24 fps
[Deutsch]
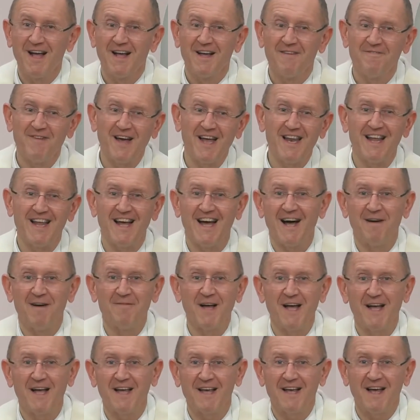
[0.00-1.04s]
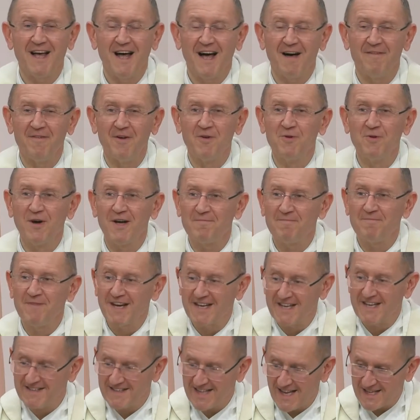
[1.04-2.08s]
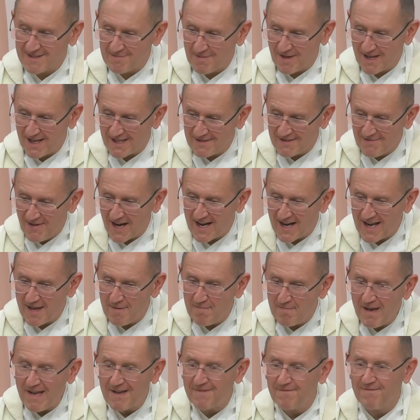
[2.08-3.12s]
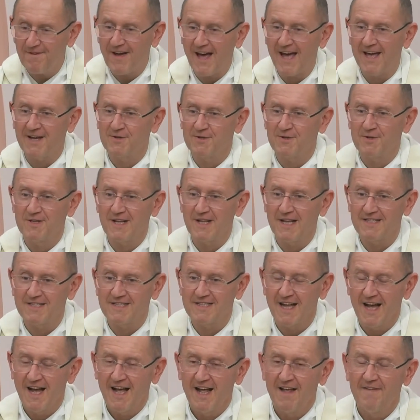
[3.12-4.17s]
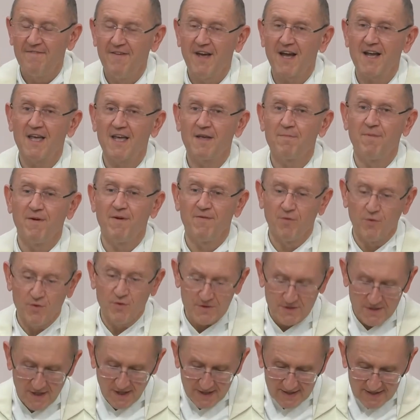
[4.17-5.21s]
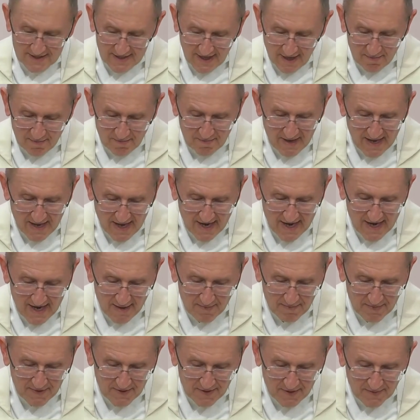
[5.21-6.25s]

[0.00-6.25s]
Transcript: weil aber aber nur, man, dass man das wirklich mitfeiert und jetzt wirklich bewusst jetzt eben erlebt.